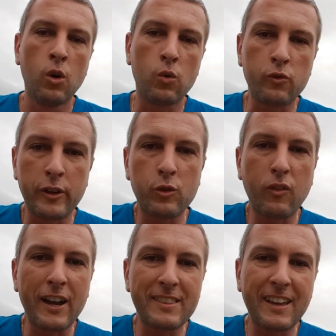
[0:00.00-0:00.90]
Und wenn du
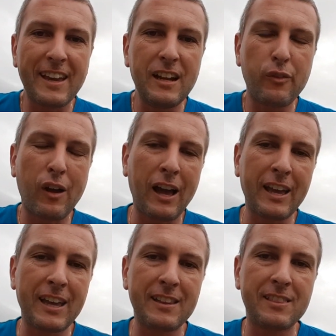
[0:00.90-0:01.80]
weitere
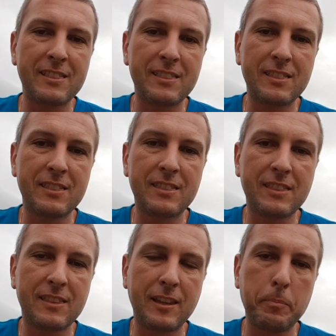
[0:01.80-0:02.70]
hilfreiche
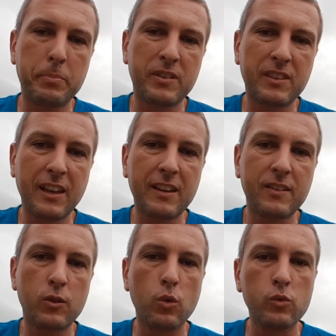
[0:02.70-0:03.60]
Tipps,
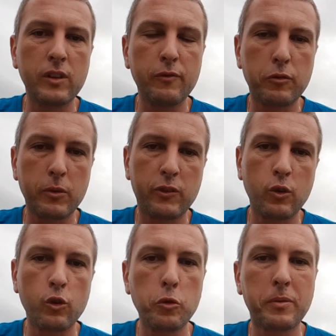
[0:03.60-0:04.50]
Tricks und
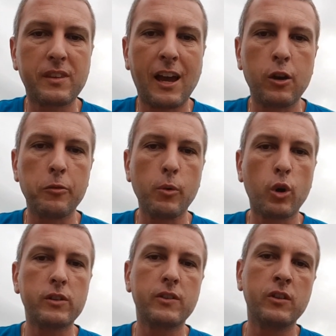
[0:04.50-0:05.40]
Informationen über Thailand
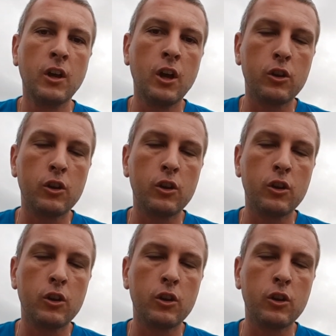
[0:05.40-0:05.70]
möchtest,